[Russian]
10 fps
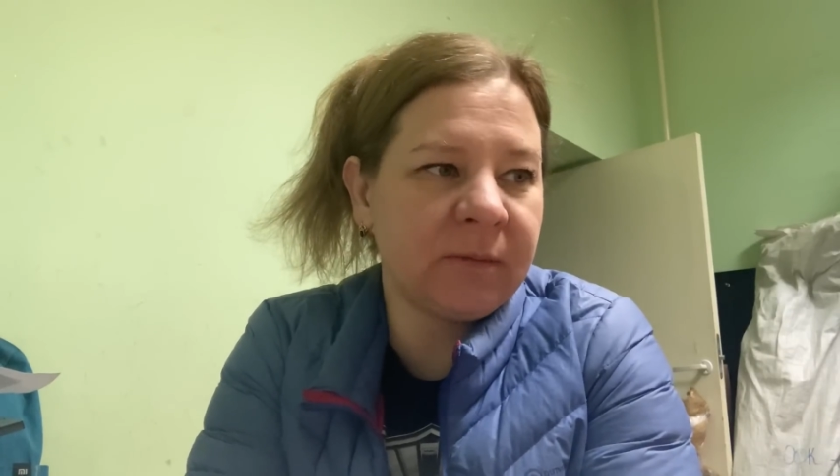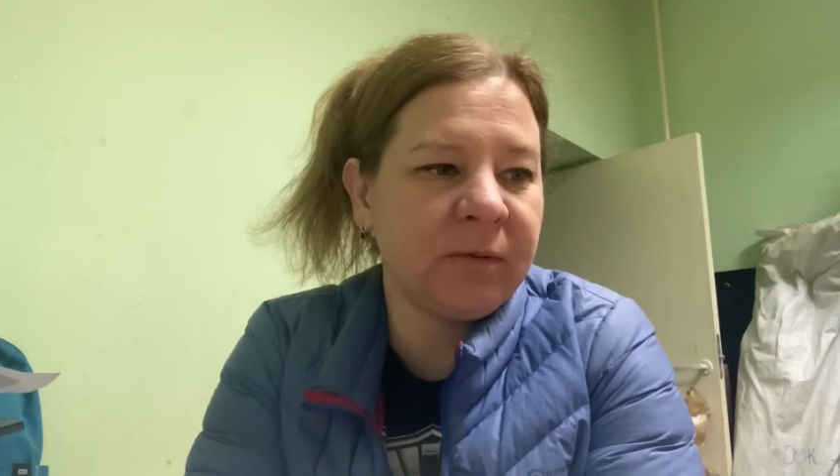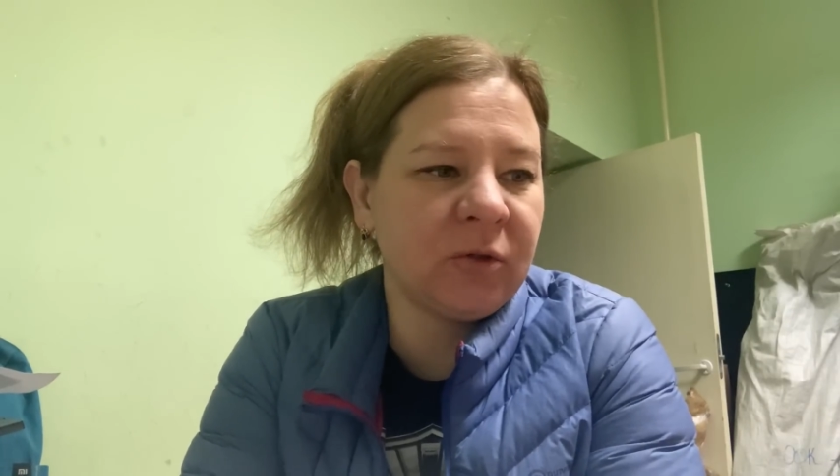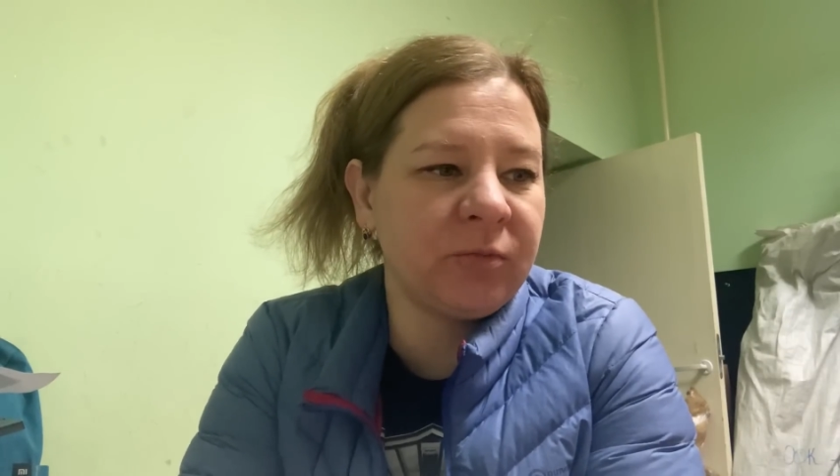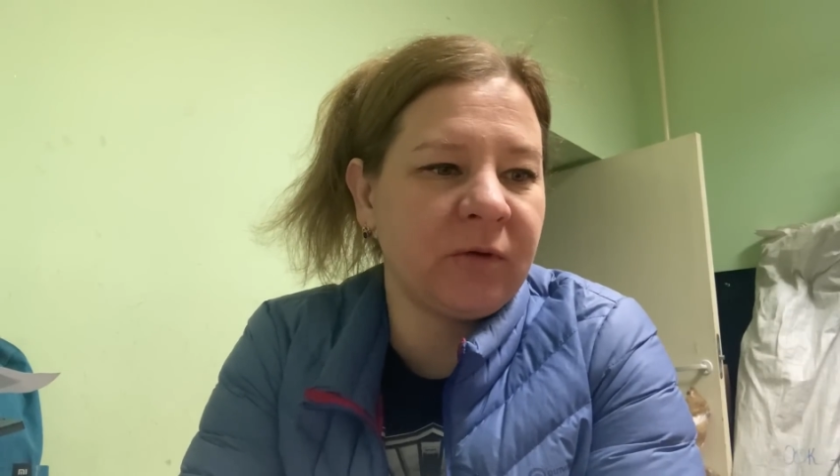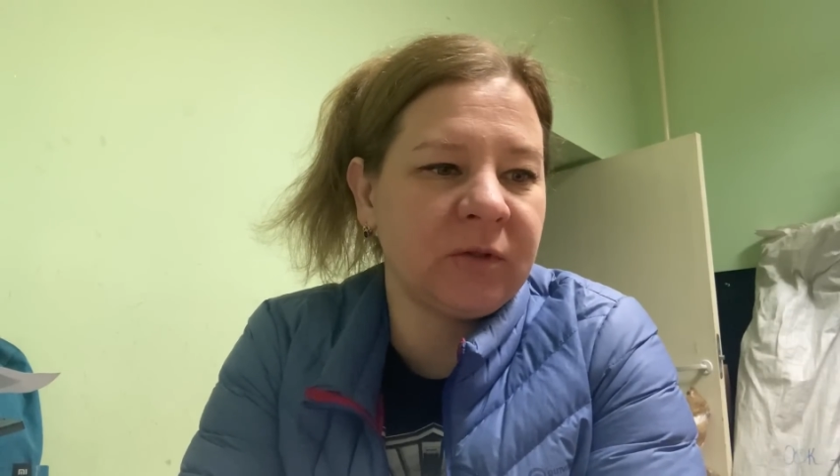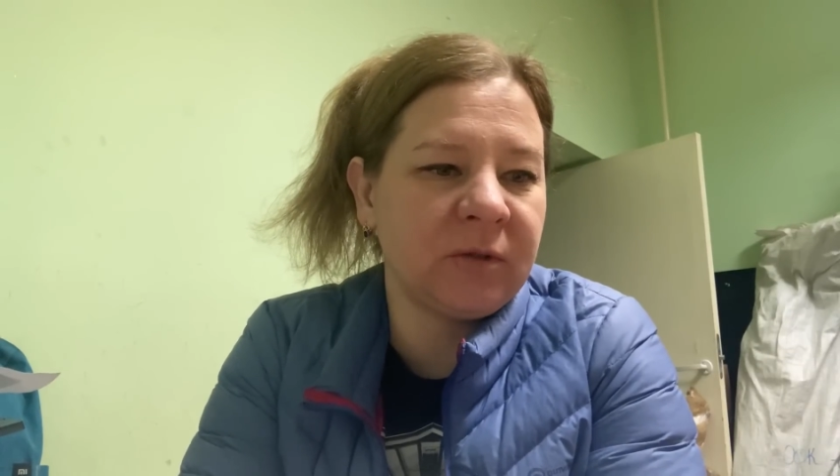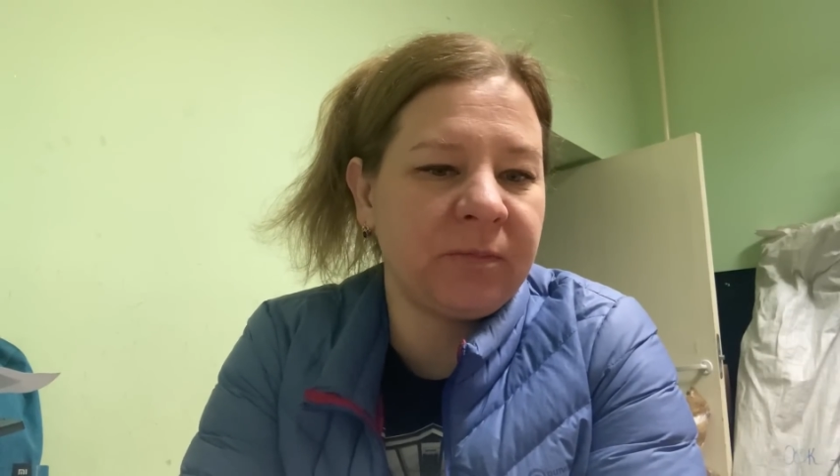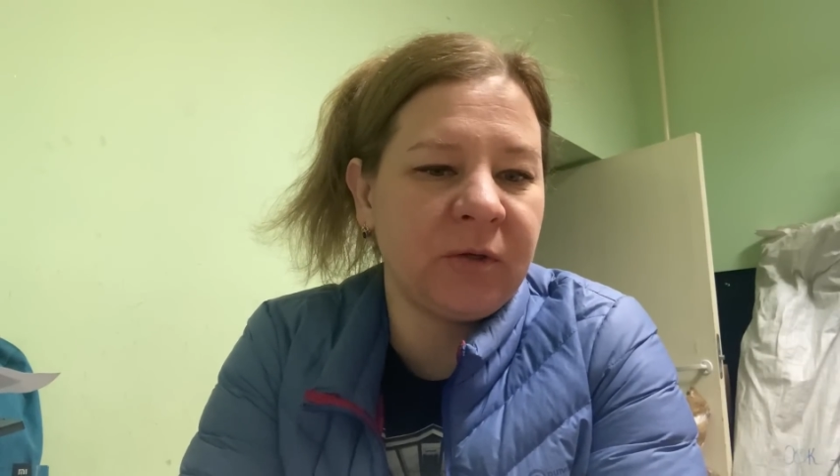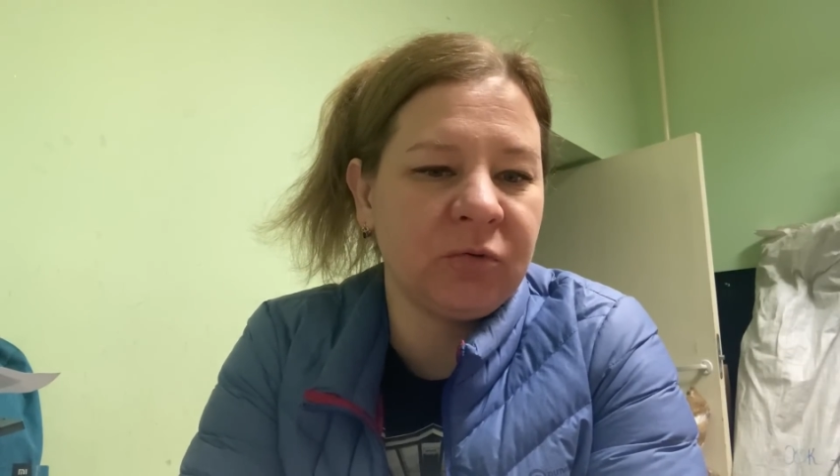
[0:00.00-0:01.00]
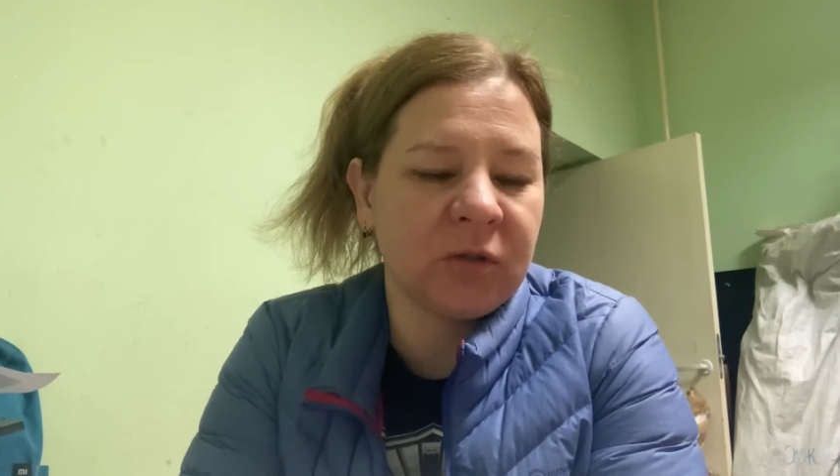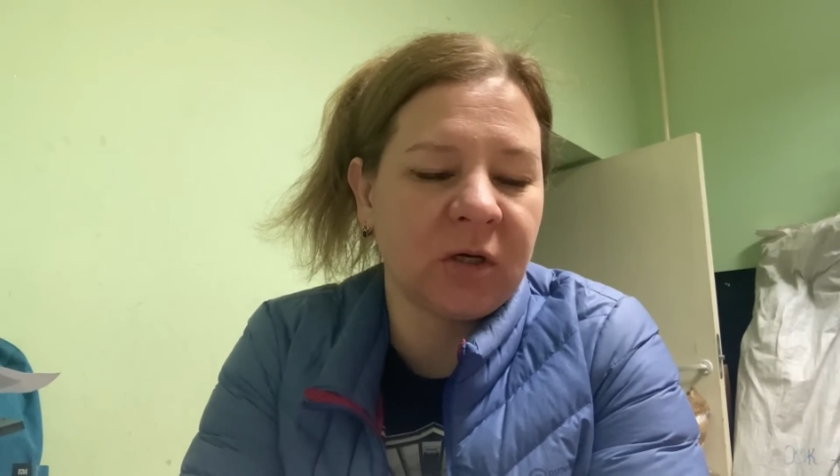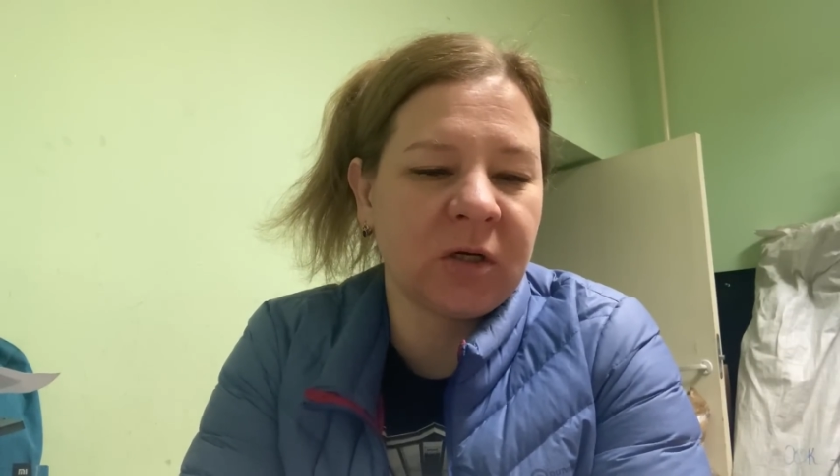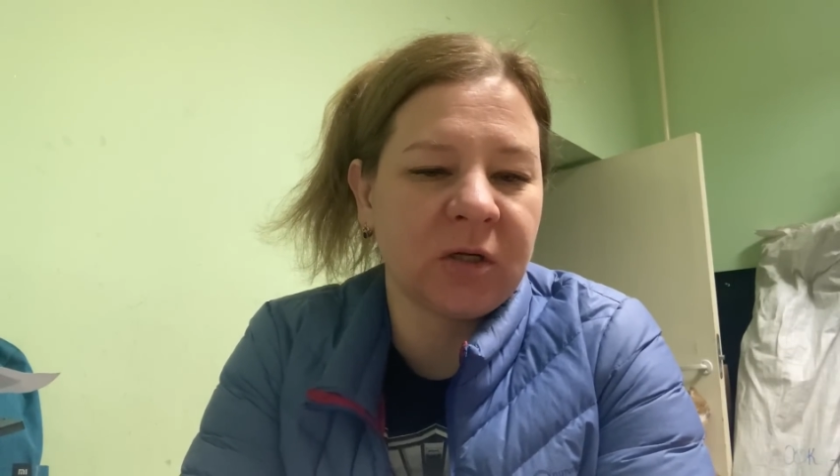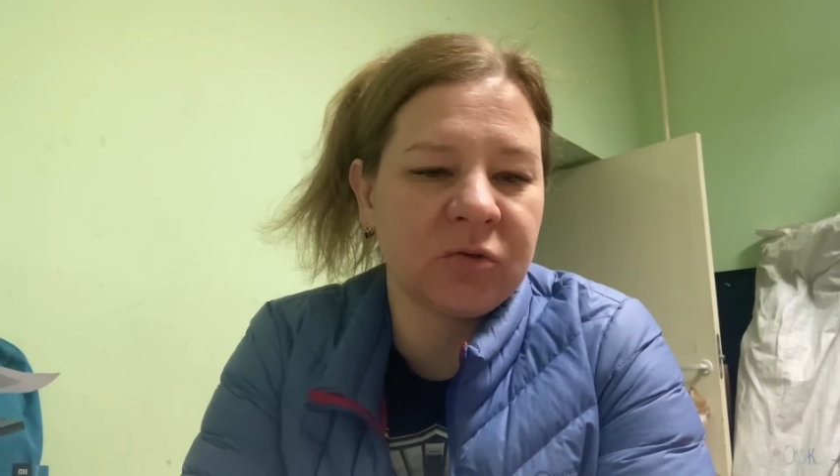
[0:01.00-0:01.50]
было у меня в этот период
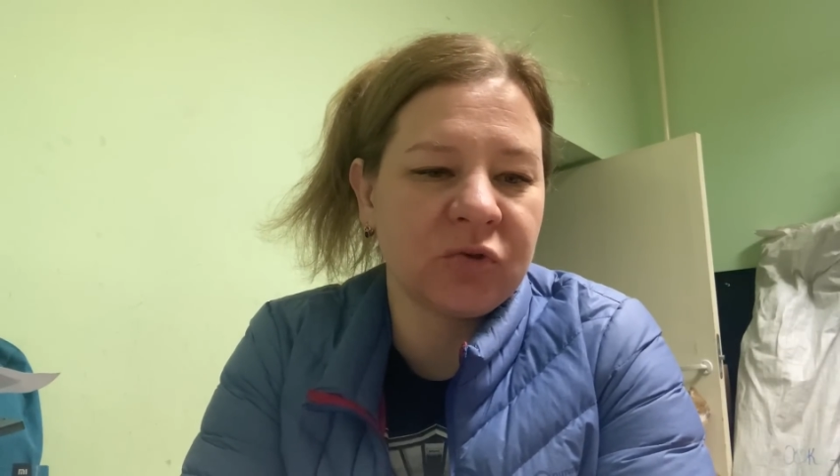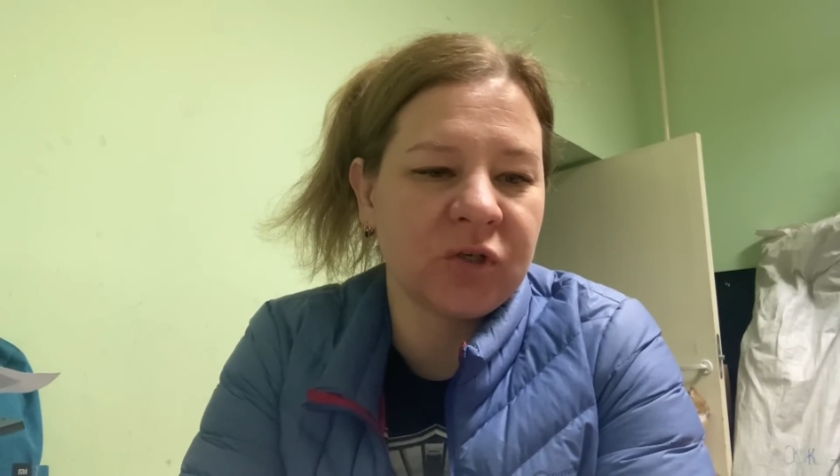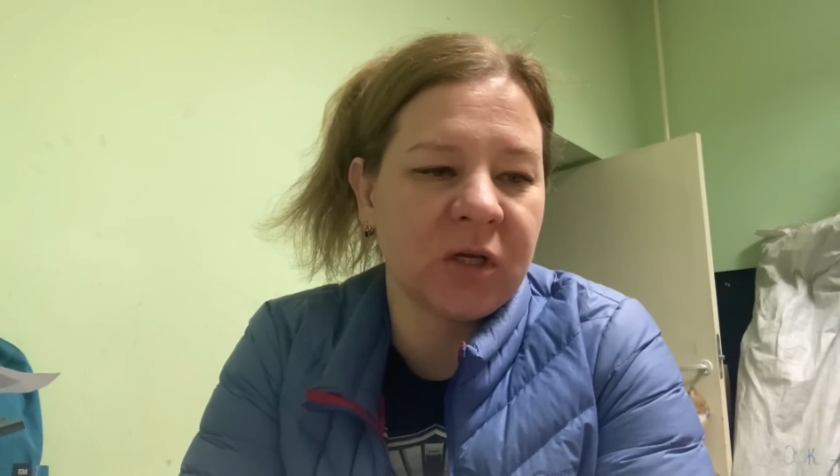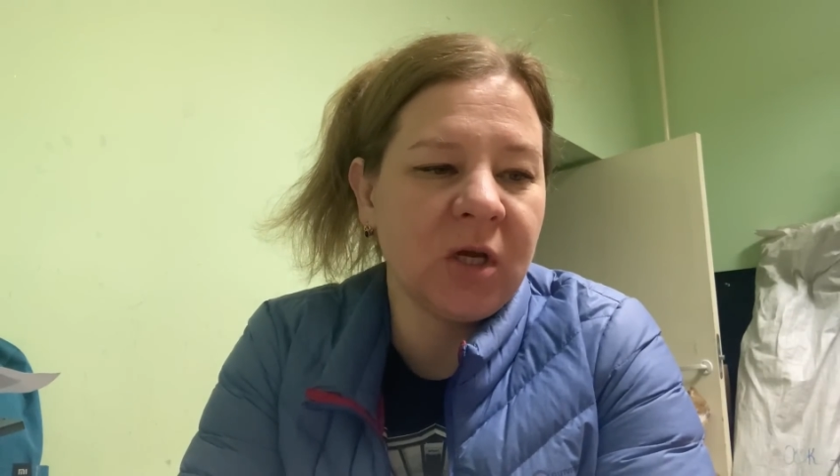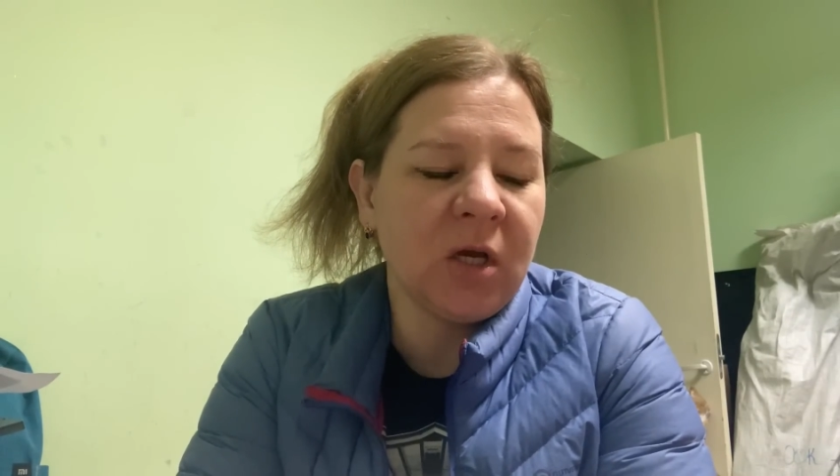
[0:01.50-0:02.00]
как раз уже.